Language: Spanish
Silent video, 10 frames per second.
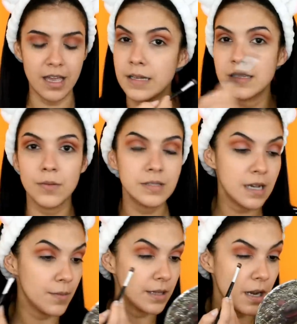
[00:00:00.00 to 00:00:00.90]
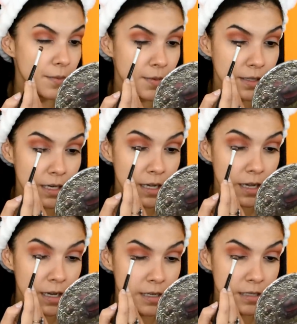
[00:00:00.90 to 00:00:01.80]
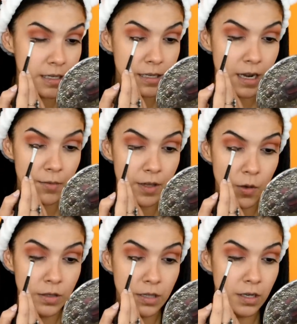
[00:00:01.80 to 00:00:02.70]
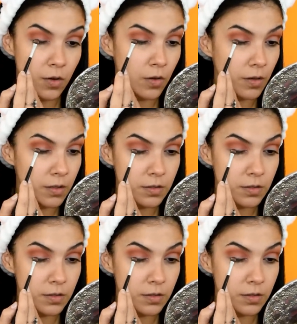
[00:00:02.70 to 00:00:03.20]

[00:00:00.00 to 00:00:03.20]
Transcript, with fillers: para hacer básicamente la misma técnica que les hice en el video anterior.